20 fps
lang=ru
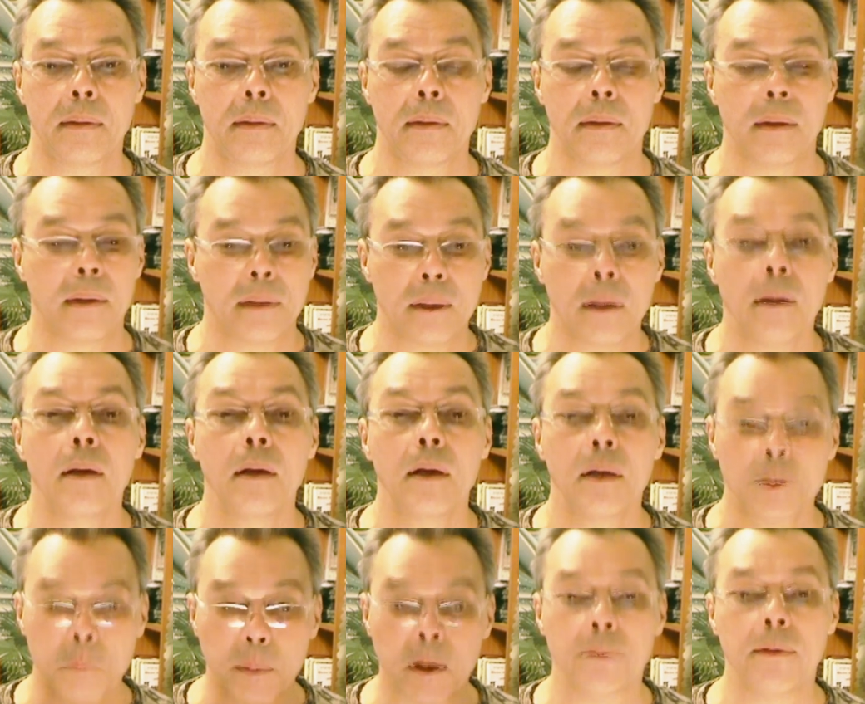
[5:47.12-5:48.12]
И это
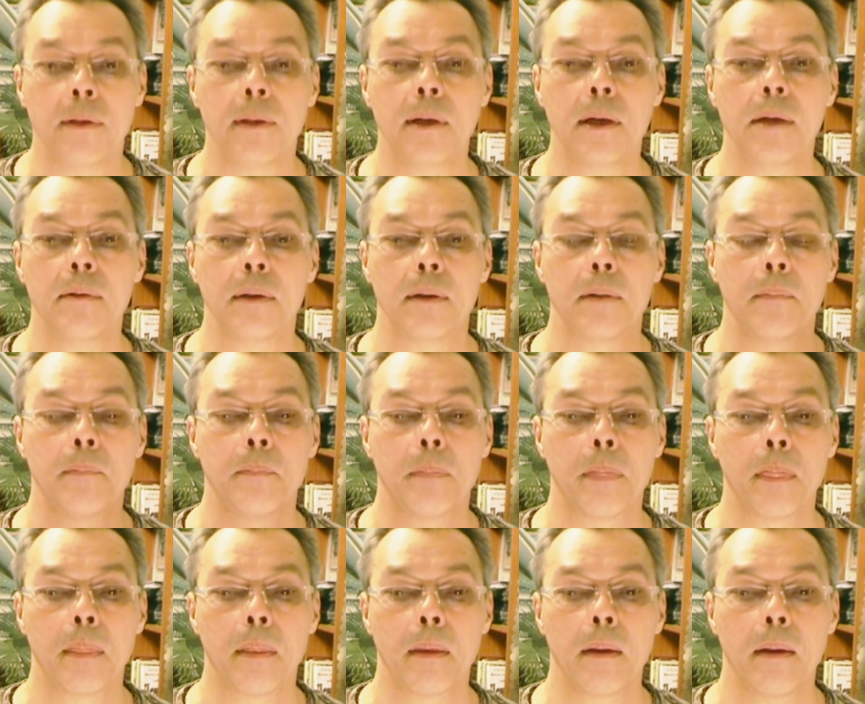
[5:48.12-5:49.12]
справедливо.
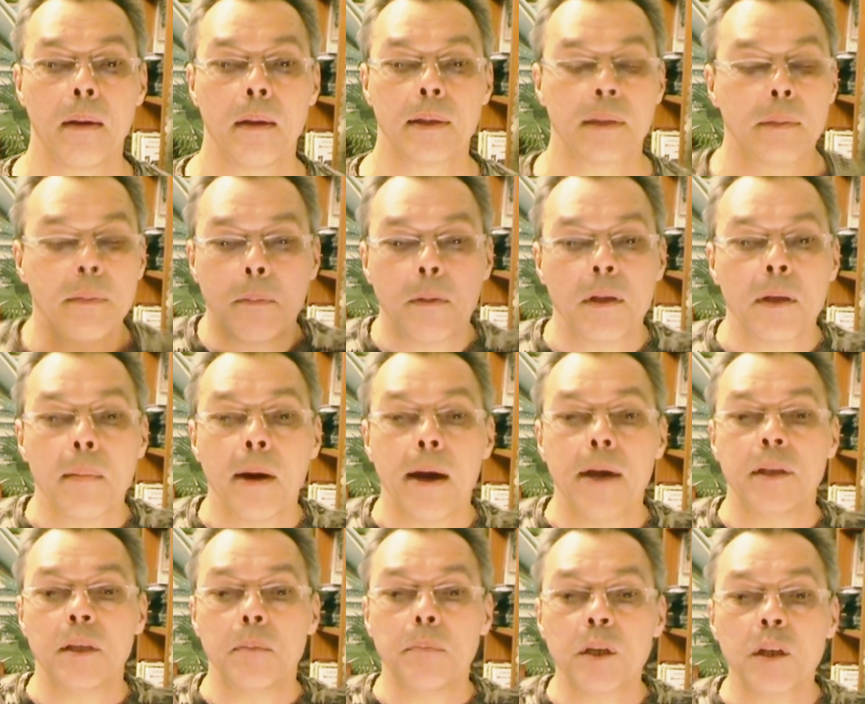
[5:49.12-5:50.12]
Сами
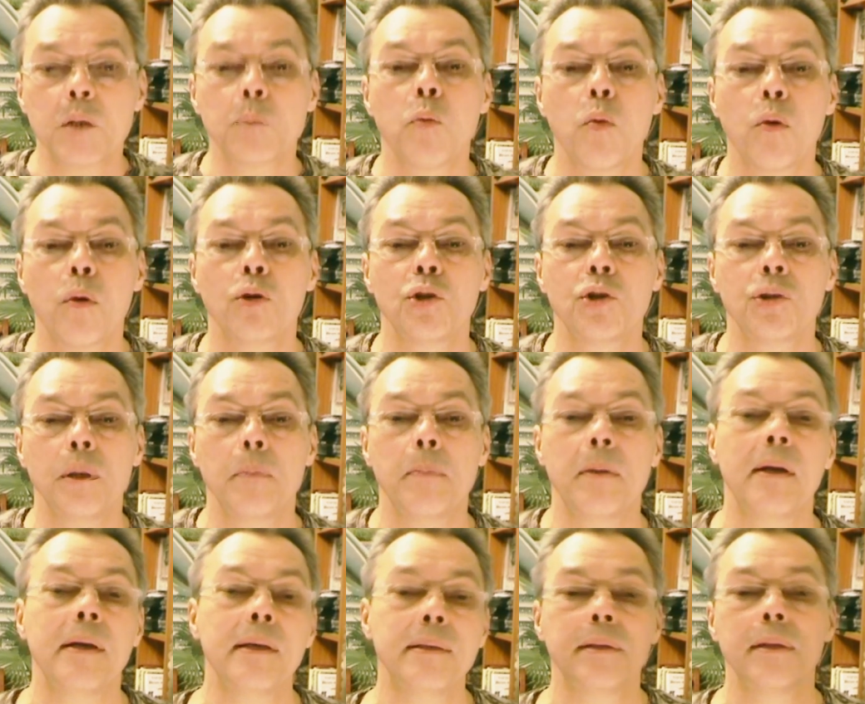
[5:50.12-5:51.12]
понимаете, без поручней
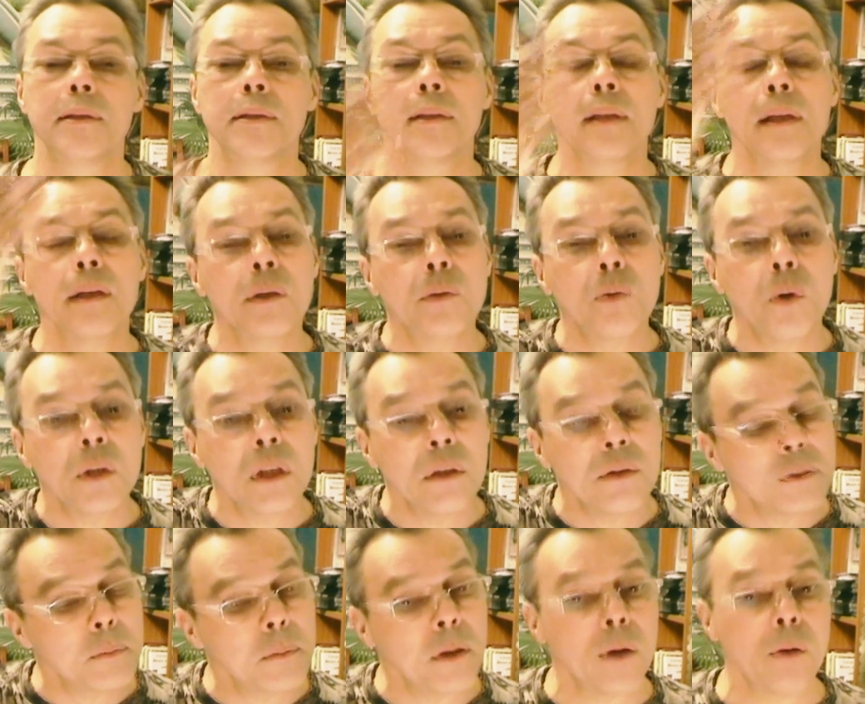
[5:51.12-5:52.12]
по лестнице далеко не
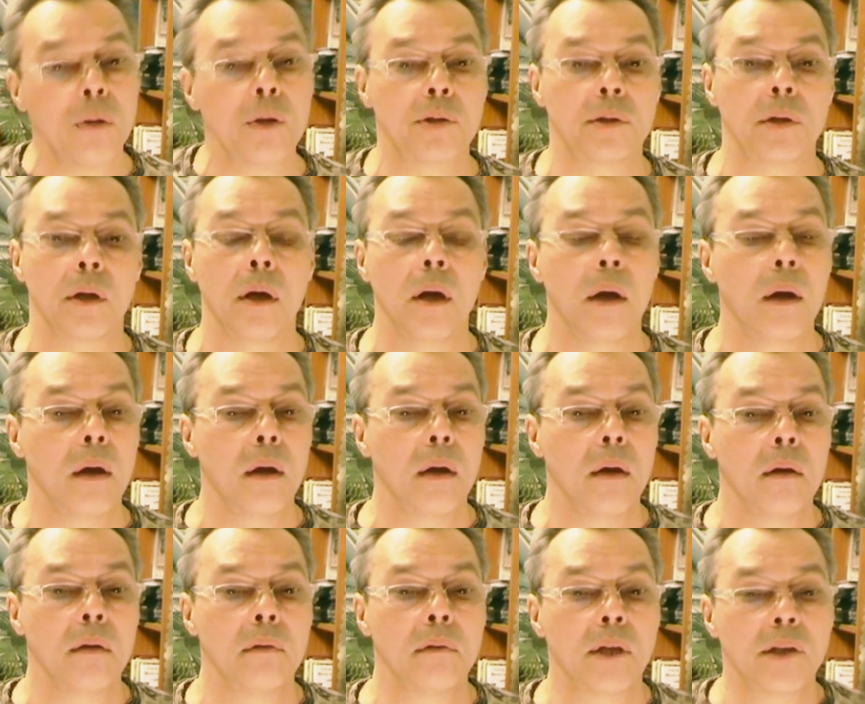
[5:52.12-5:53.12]
взберешься,
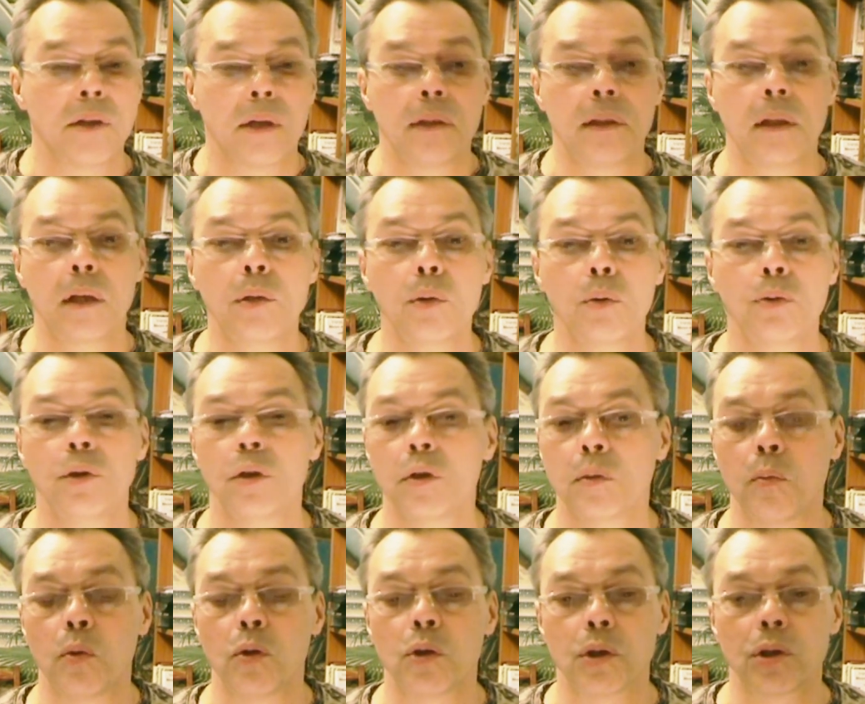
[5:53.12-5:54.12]
даже отдохнуть не
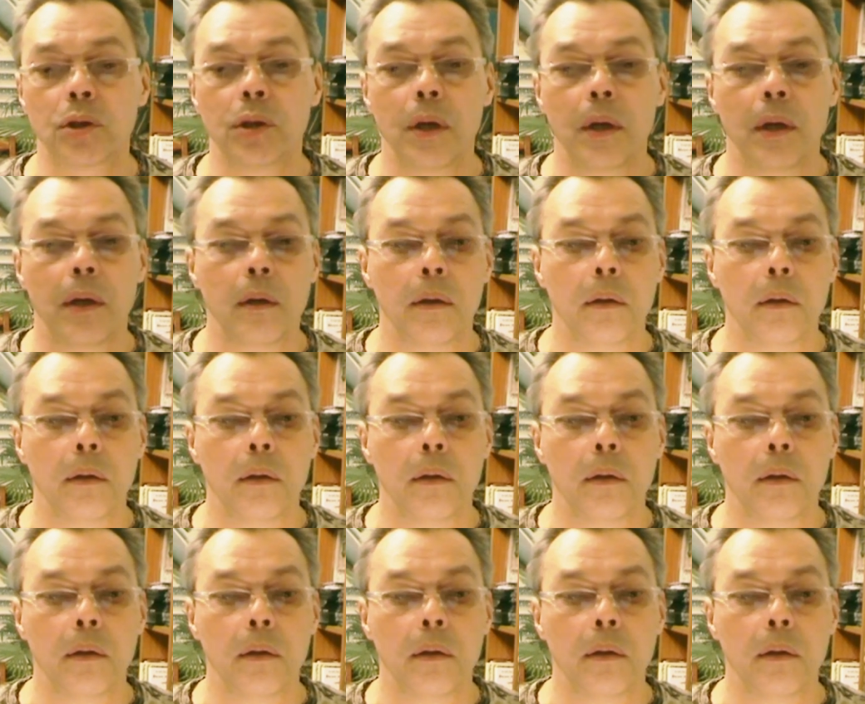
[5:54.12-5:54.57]
сможешь.